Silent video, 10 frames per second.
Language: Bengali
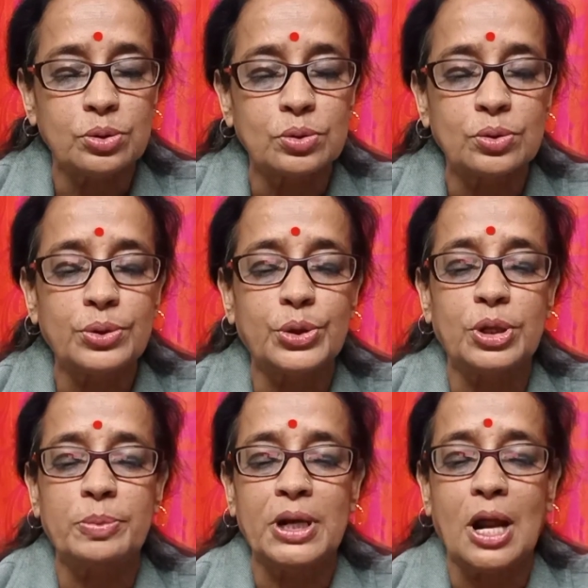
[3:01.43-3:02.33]
ঘুমর
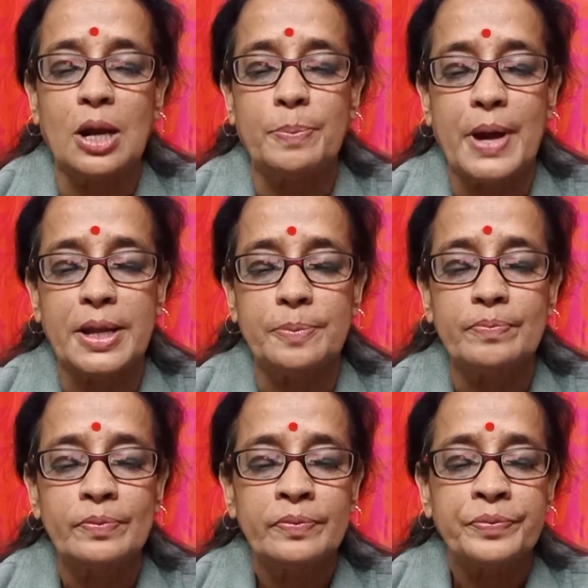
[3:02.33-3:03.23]
রহিবে লাল পাই
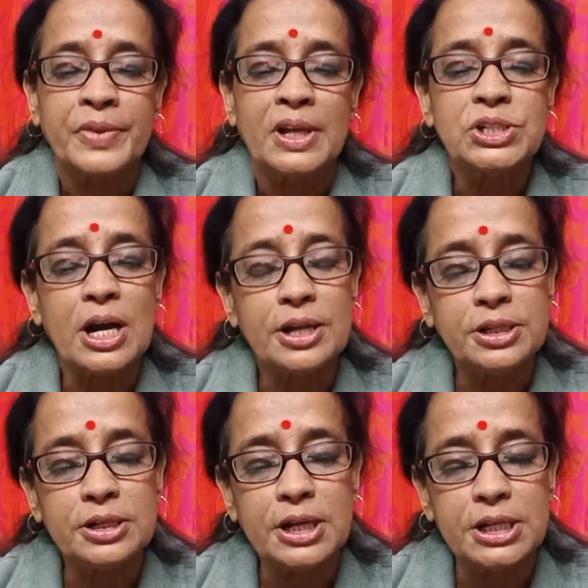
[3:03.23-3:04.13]

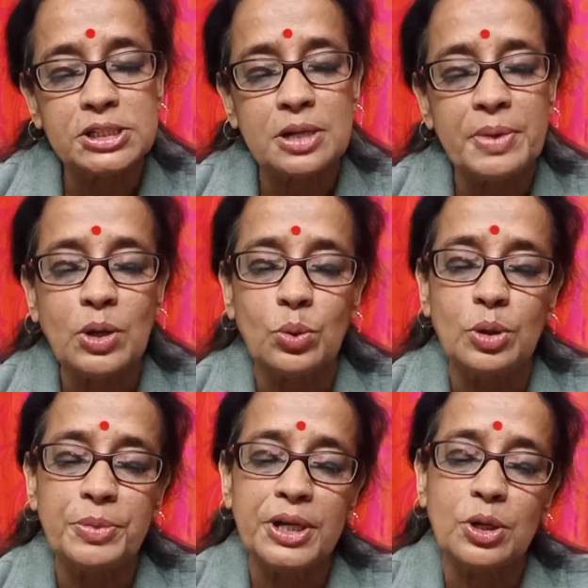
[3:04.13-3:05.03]
সারাদিন কেটে যাবে
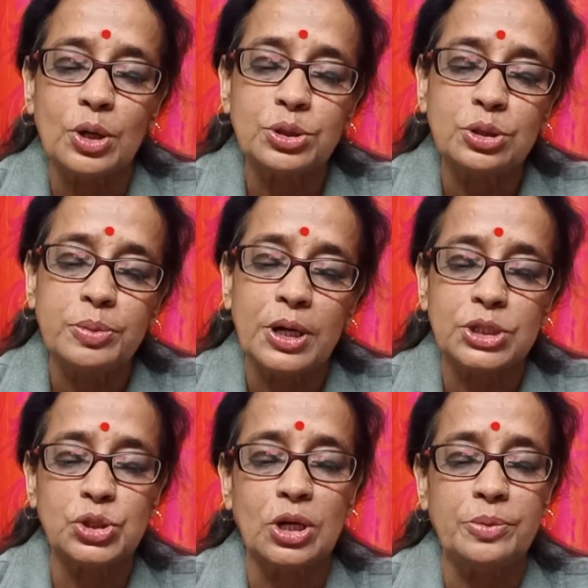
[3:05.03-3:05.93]
কলমির গন্ধ
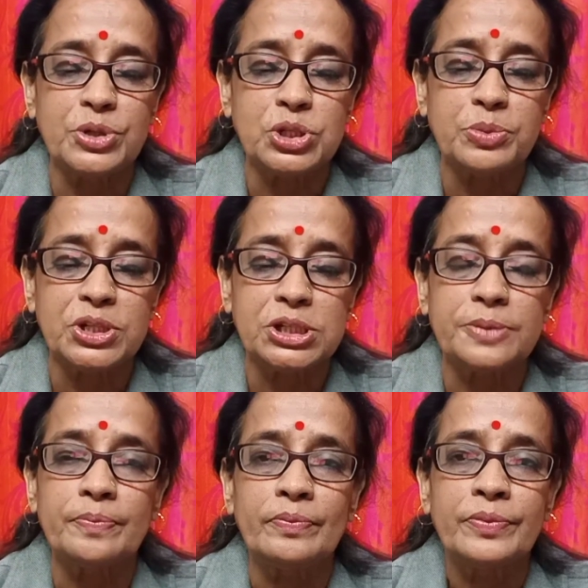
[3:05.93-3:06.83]
ভরা জলে ভেসে ভেসে
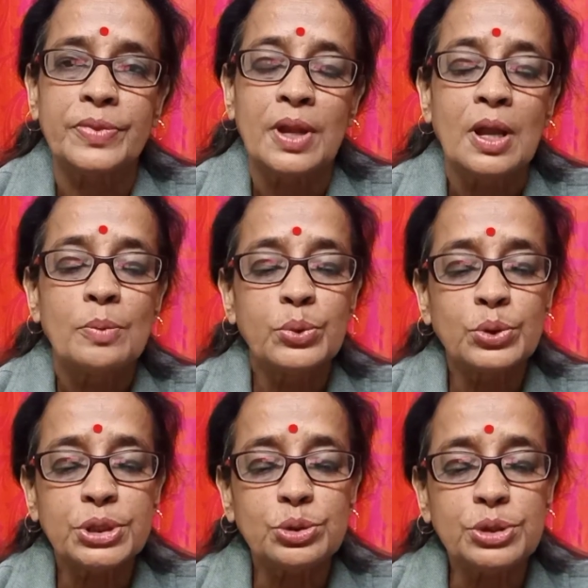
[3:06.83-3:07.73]

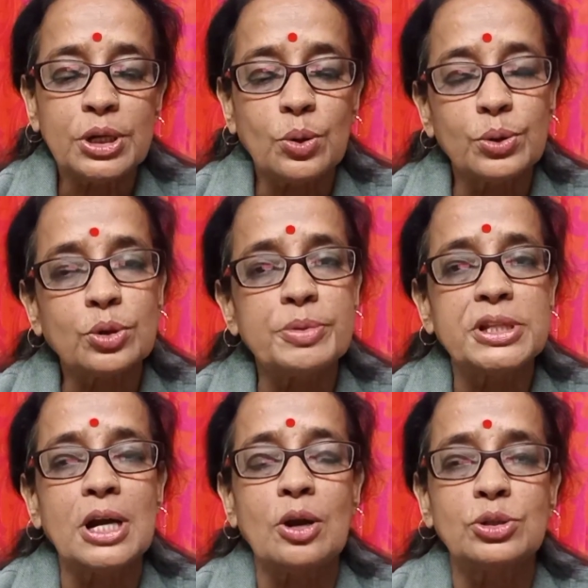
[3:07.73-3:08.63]
পুঙ্ক্তি দুটি কোন
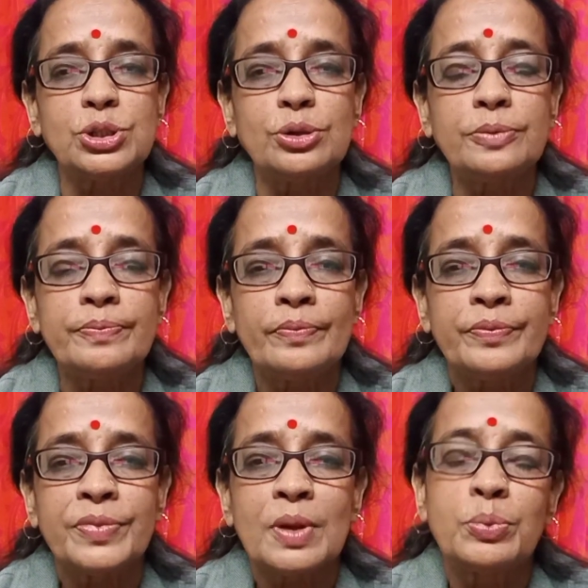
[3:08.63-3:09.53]
কবিতার অংশ
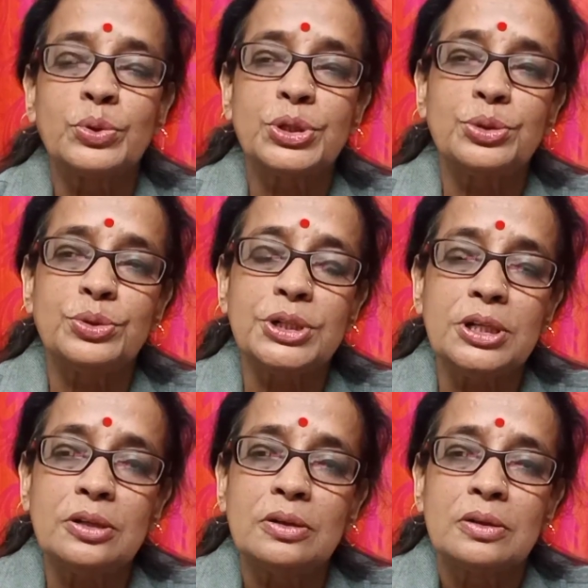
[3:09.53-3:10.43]
পুঙ্ক্তি দুটি
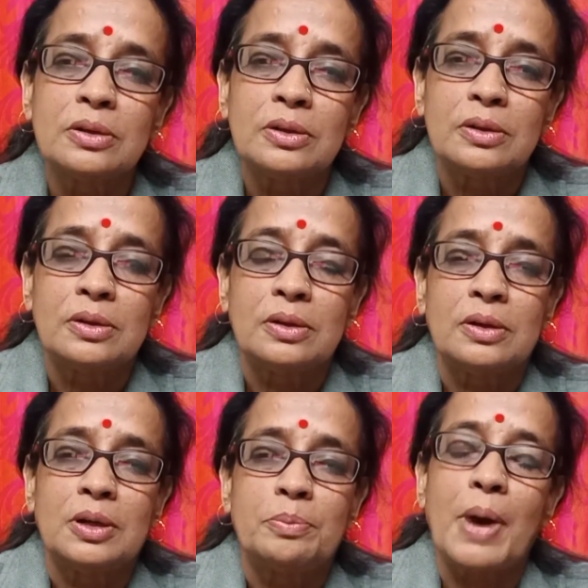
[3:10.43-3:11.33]

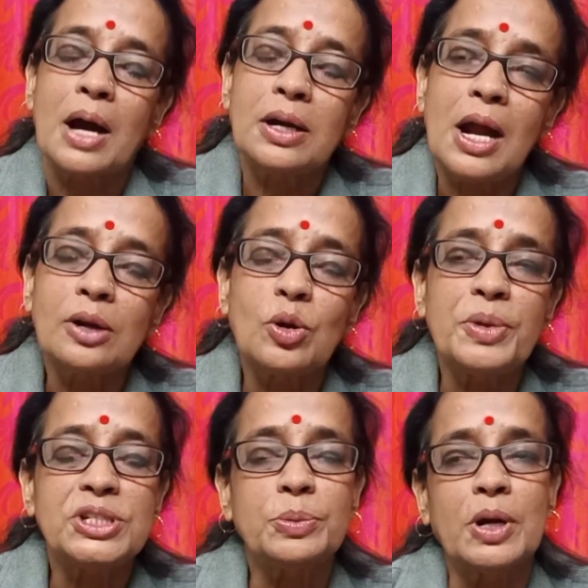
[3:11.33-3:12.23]
বাংলার
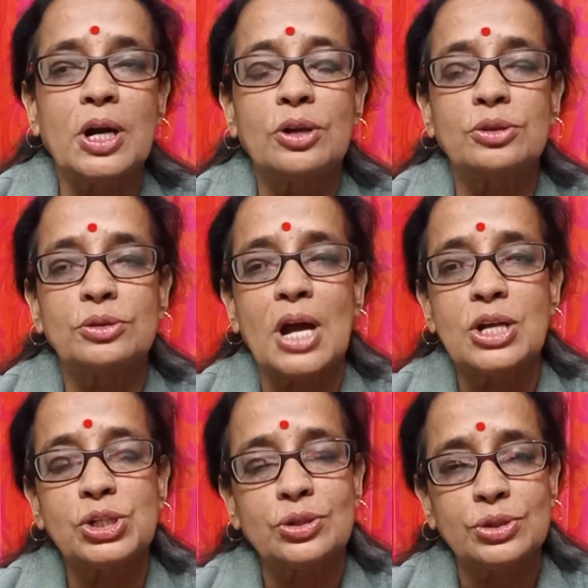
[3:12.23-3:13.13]
কবি জীবনানন্দ
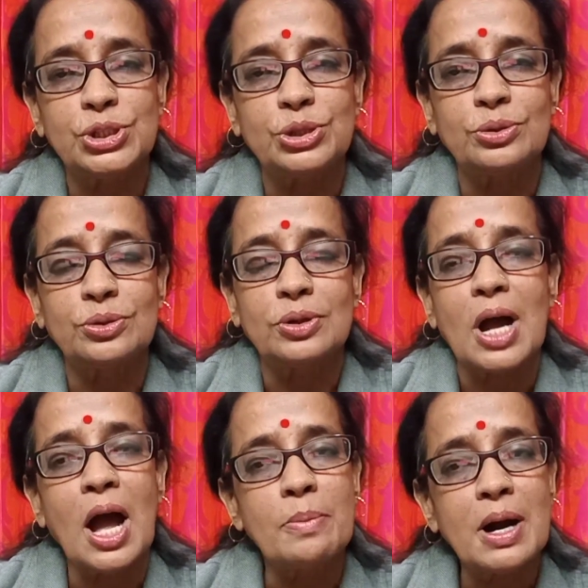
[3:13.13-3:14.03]
দাস রচিত
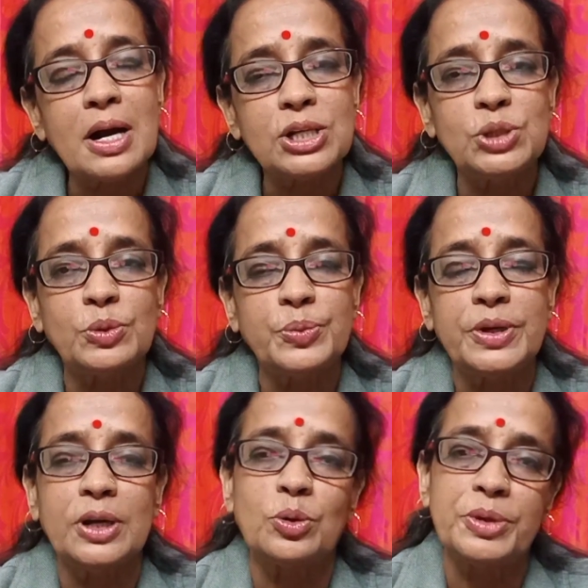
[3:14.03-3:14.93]
আবার আসিব
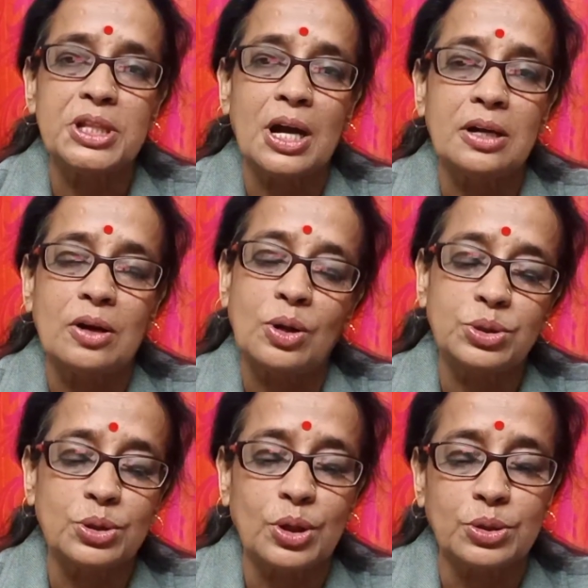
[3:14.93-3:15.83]
ফিরে কবিতার
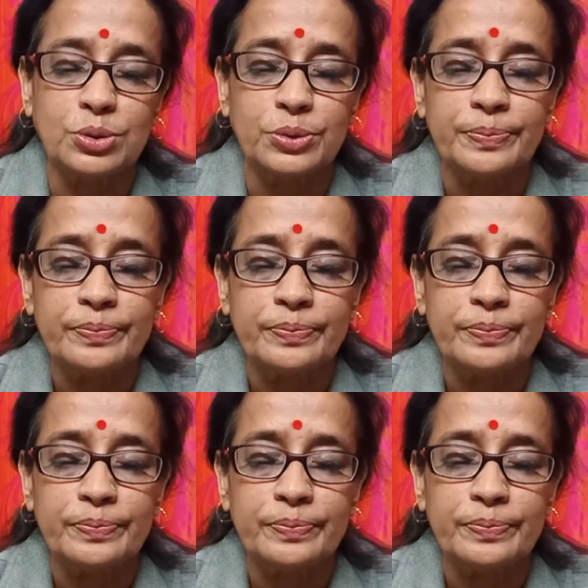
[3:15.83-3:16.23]
অন্তর্গত